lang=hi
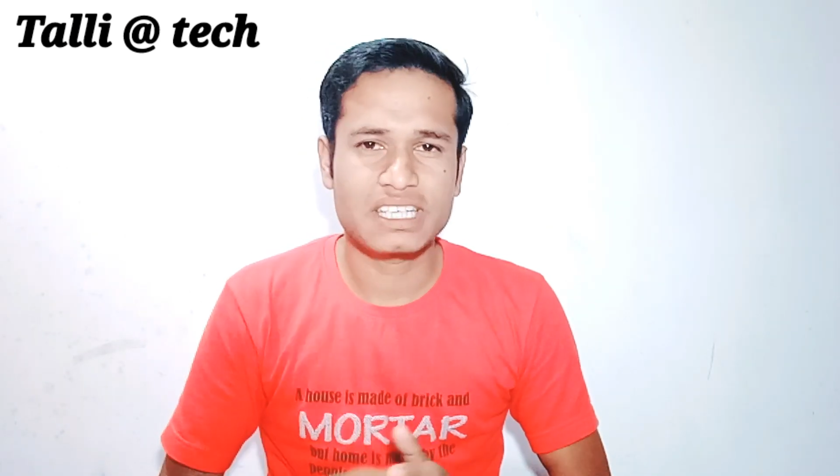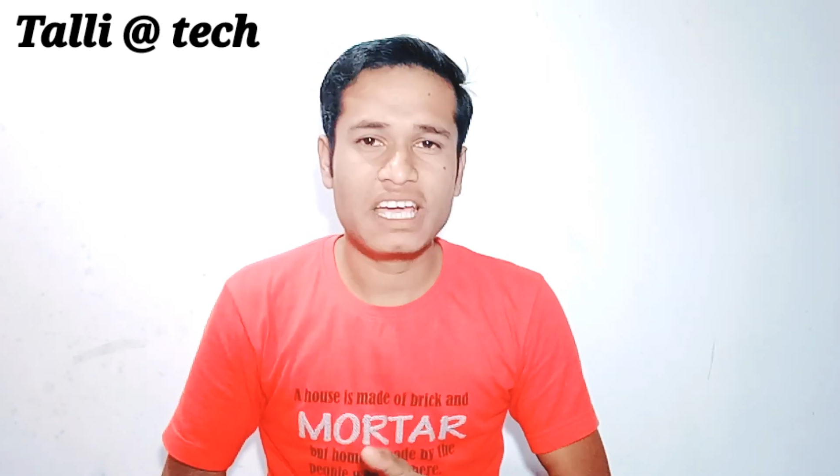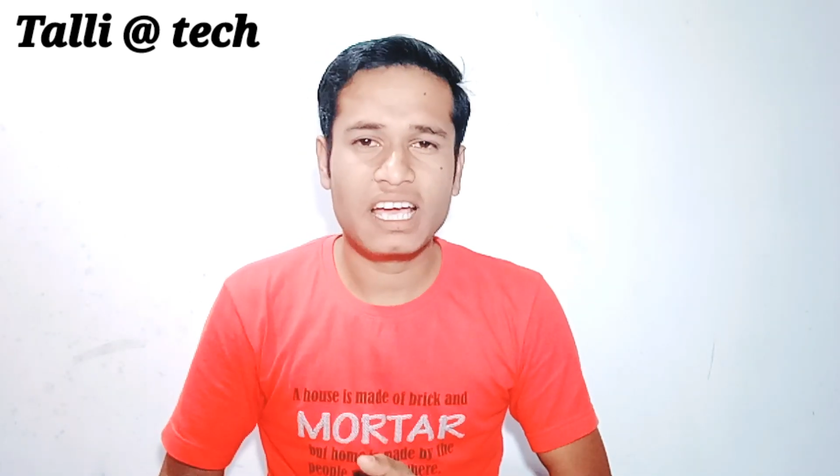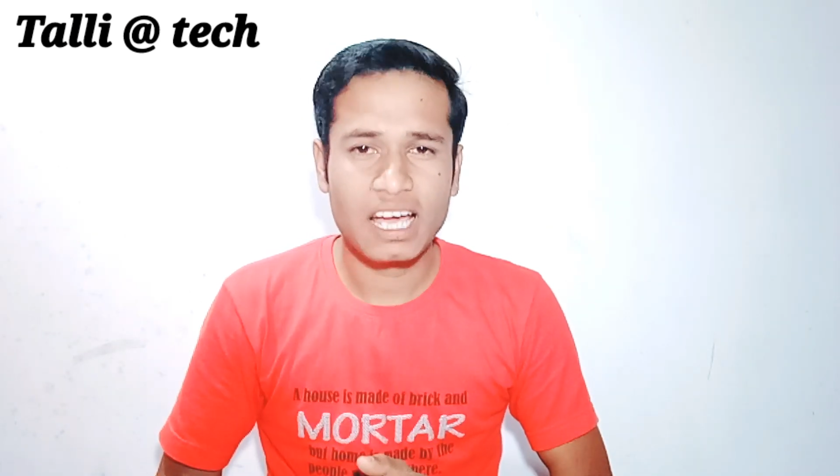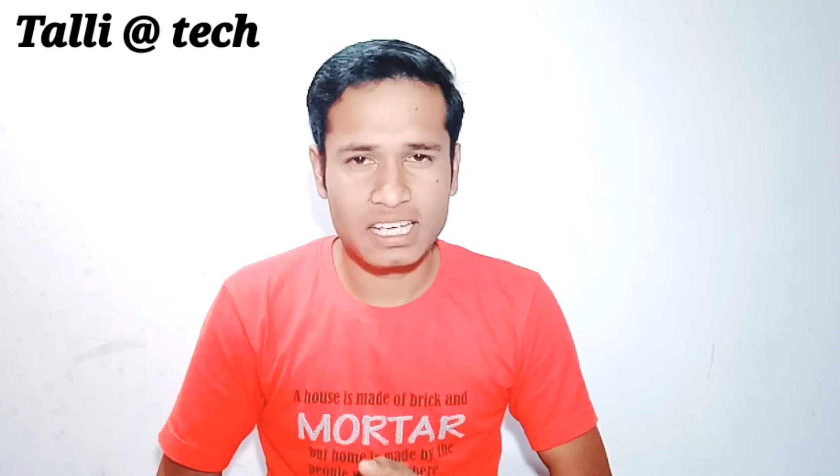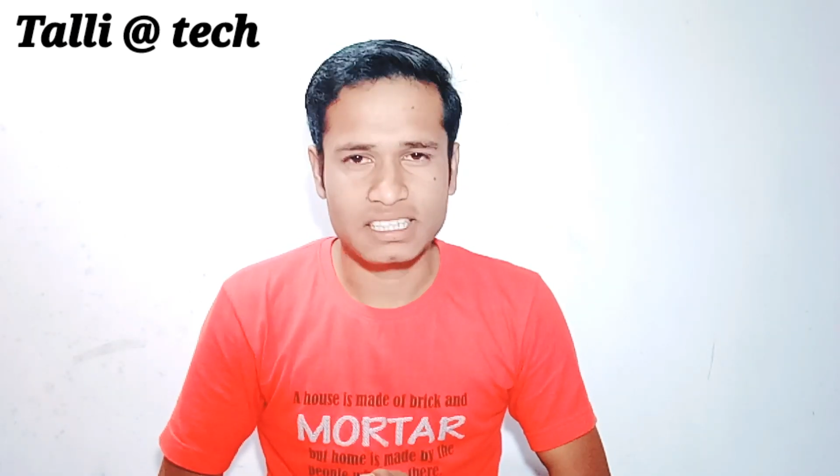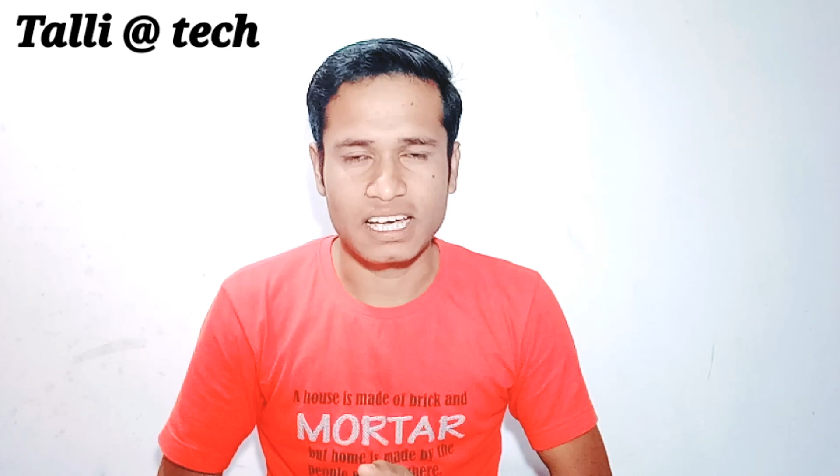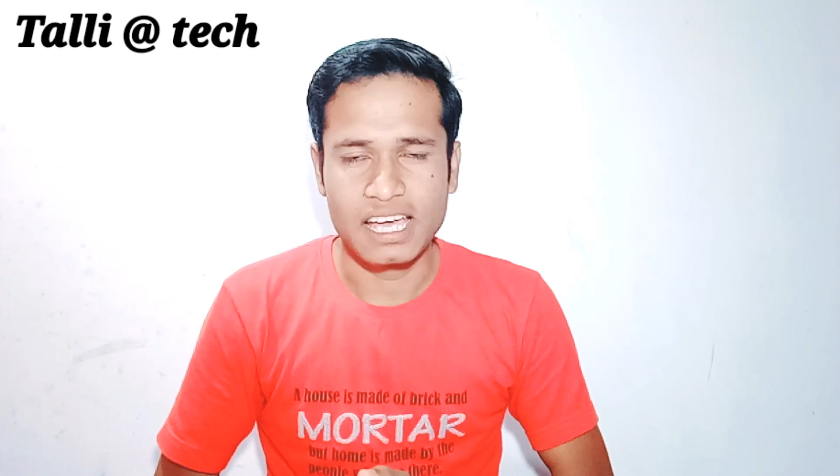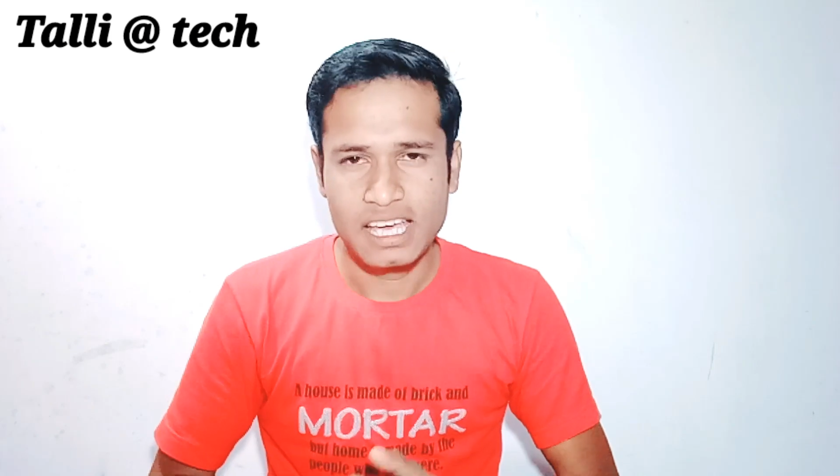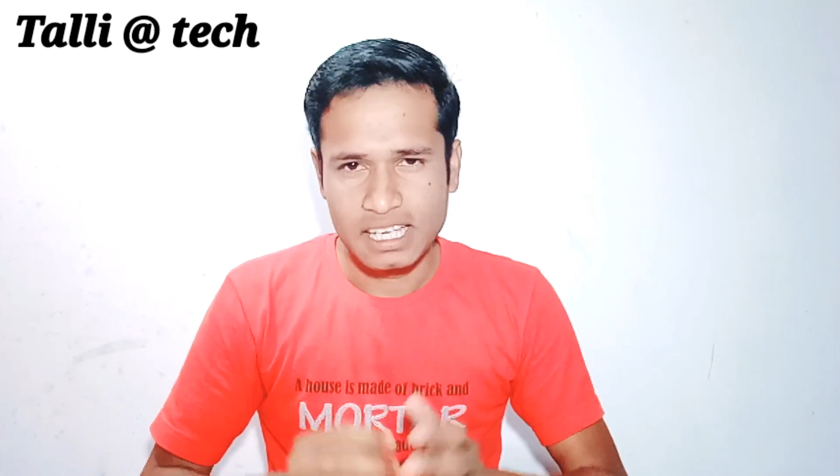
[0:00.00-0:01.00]
स्टैक आ
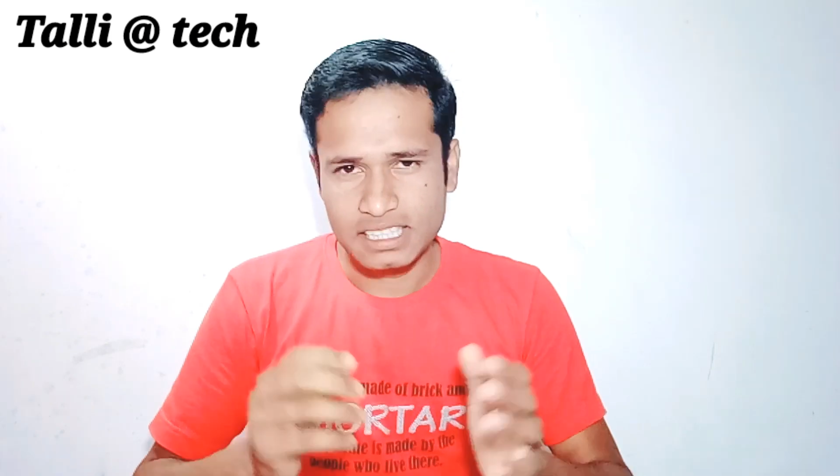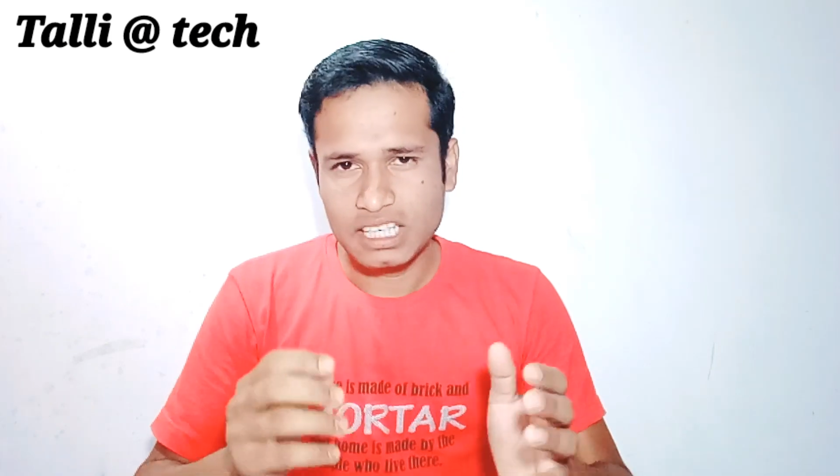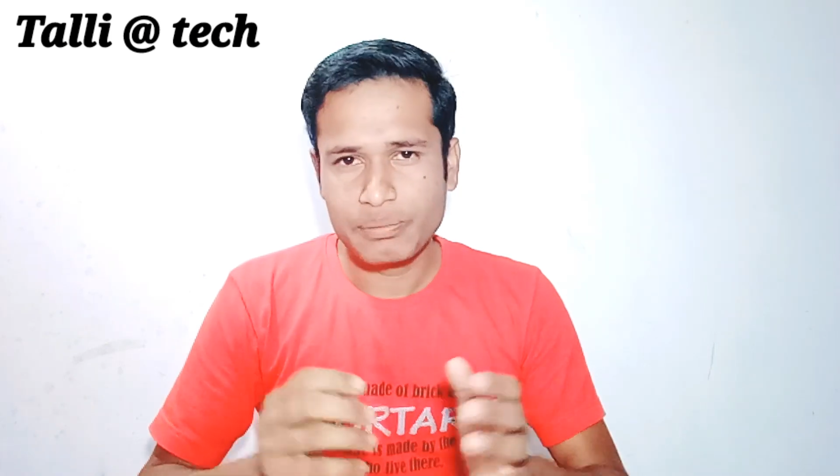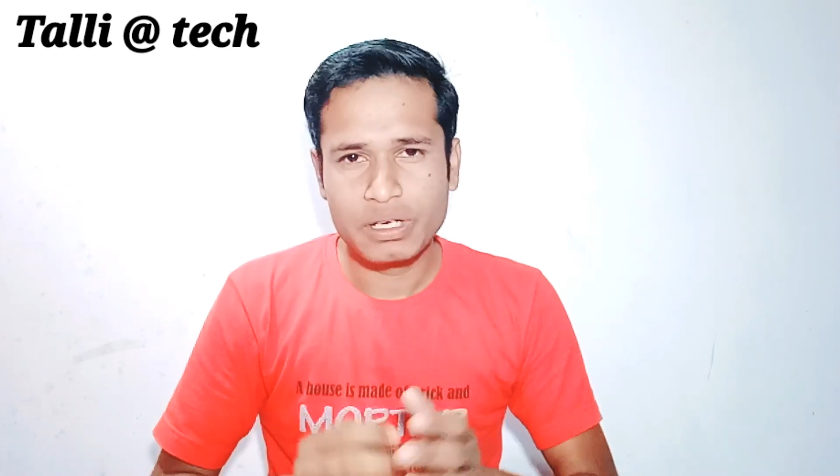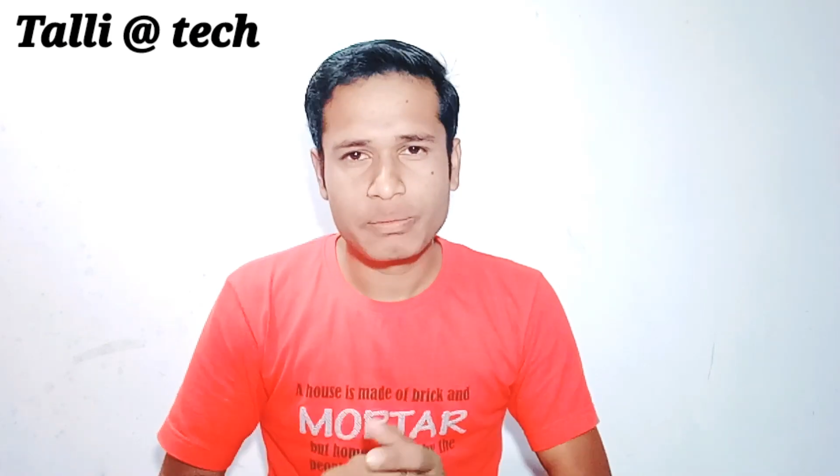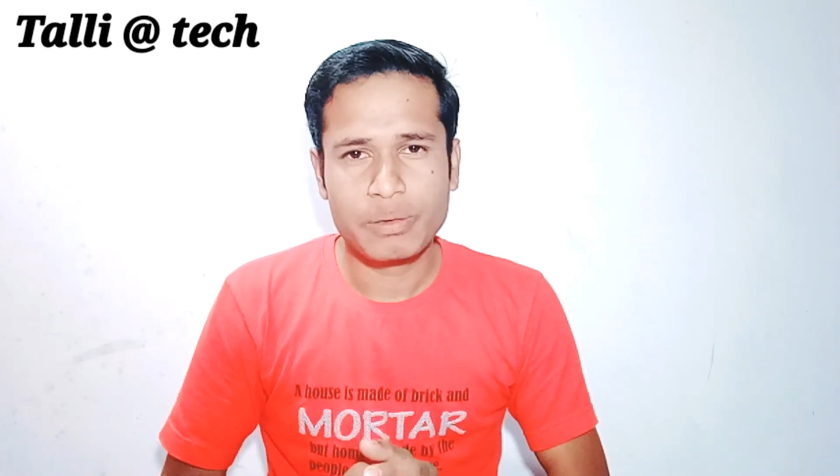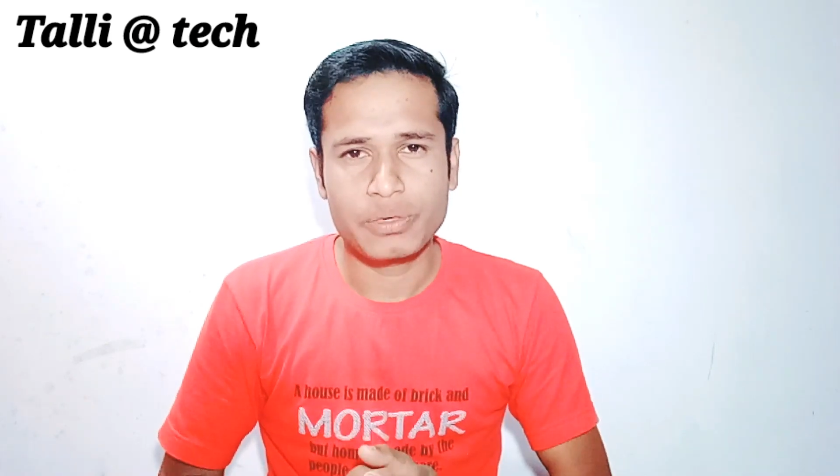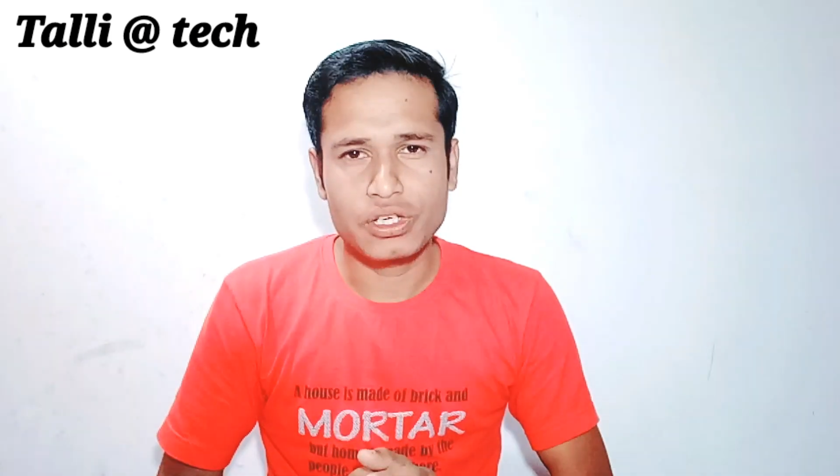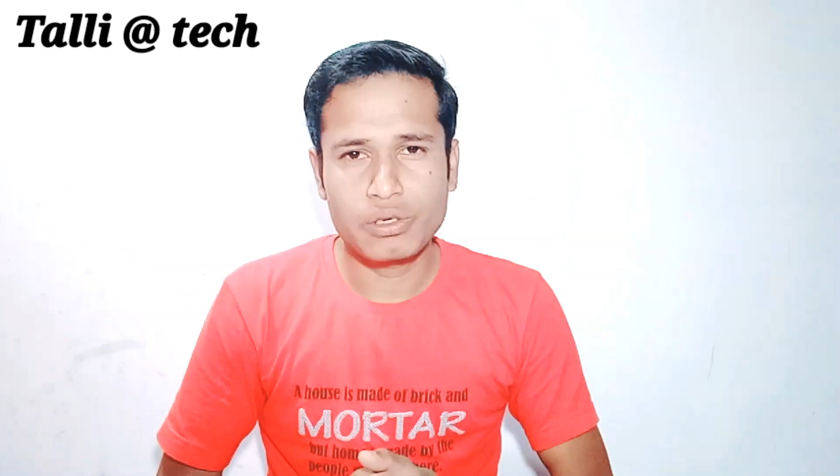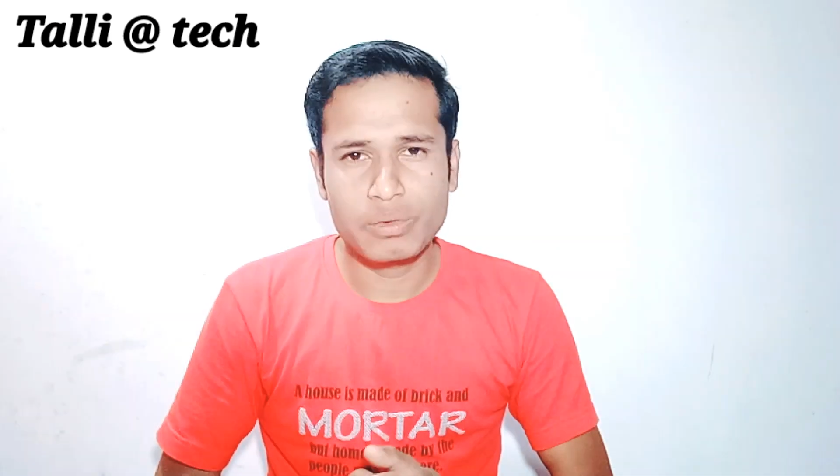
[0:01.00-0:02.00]
सका इसलिए फिर आपका
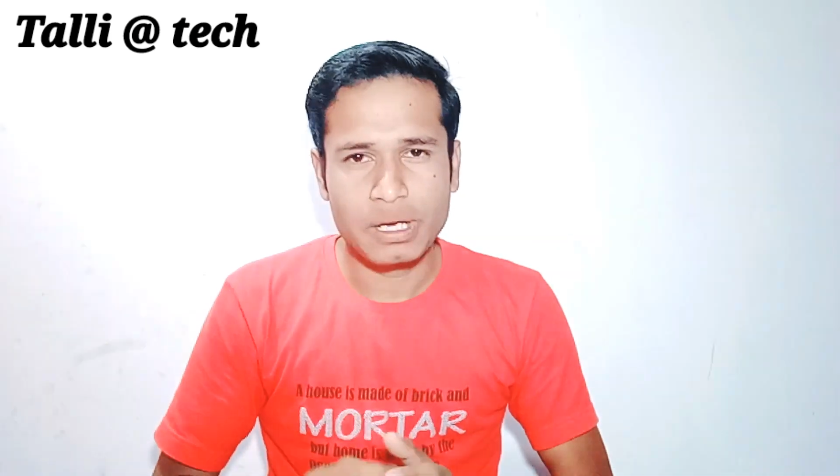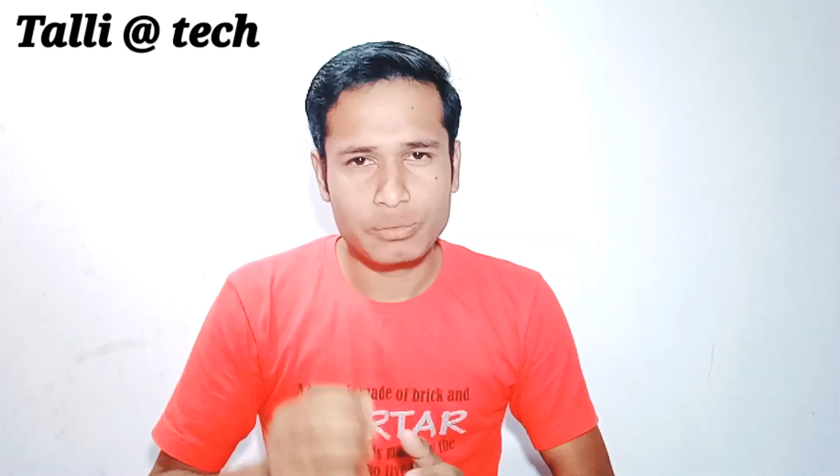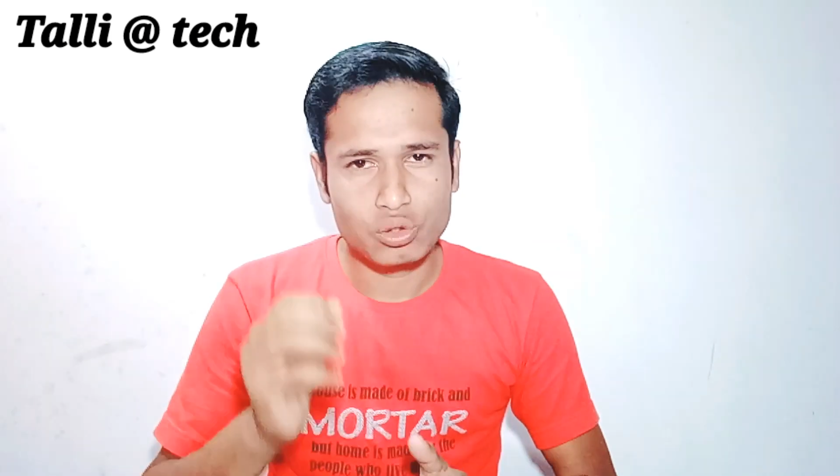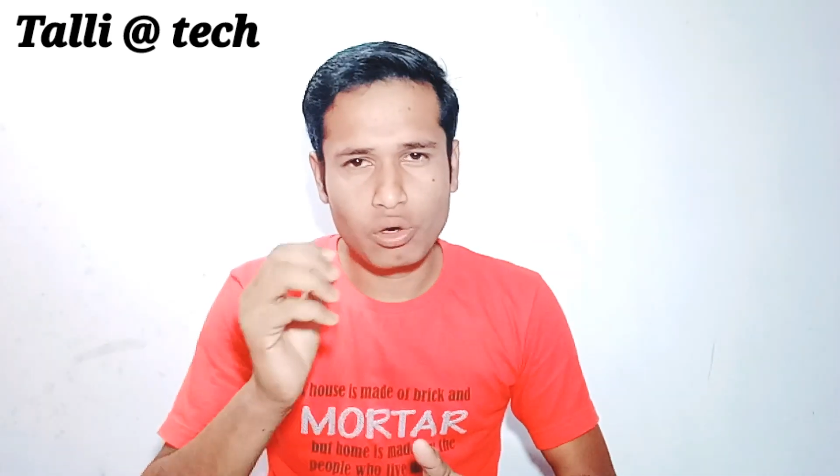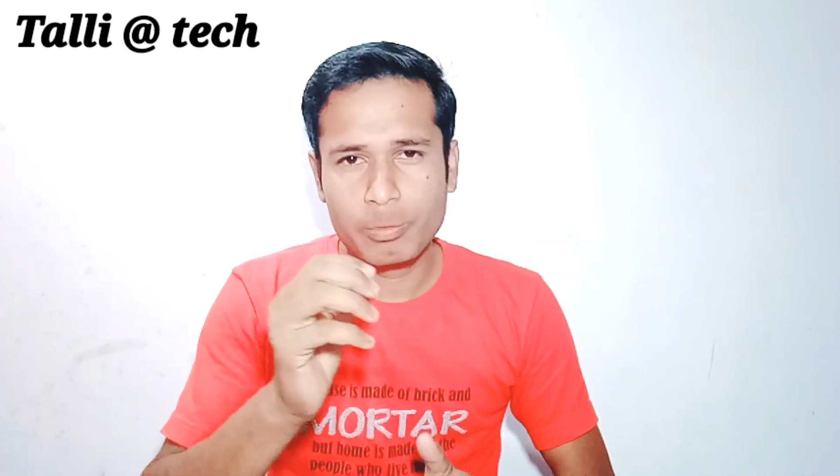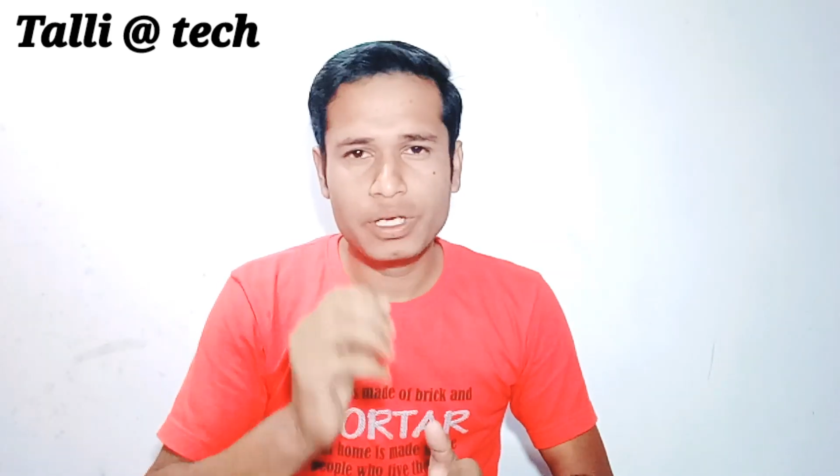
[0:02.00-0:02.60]
वीडियो में आप जो